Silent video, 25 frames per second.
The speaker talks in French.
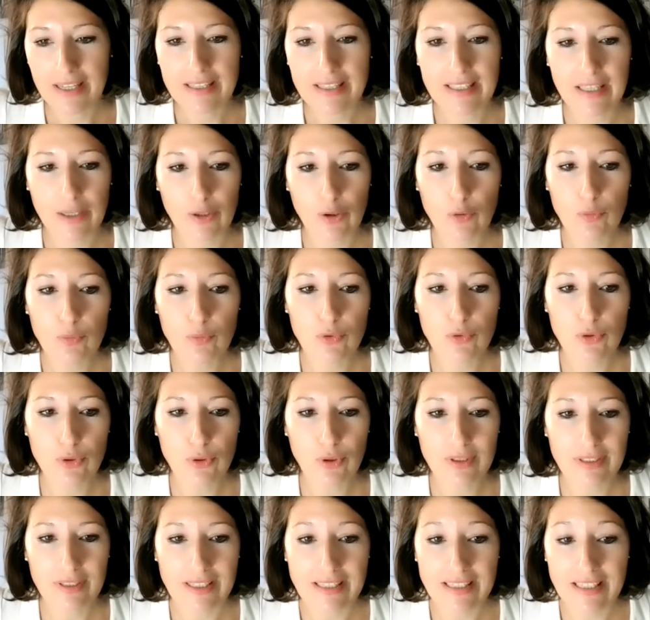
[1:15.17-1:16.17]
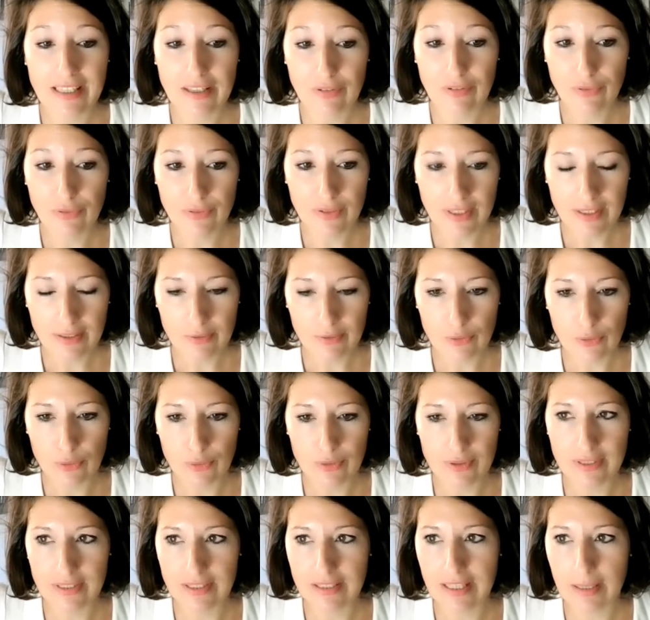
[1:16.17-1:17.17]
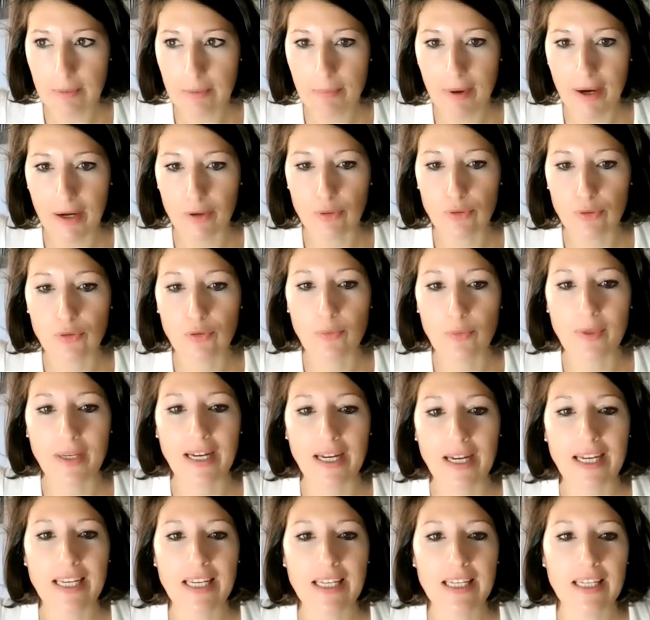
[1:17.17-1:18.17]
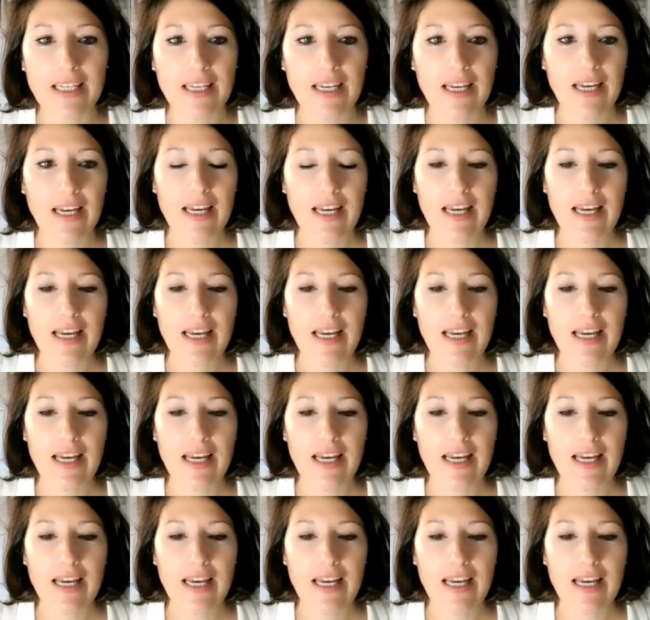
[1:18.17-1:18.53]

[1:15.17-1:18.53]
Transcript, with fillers: des ruptures, des défis suscités par le numérique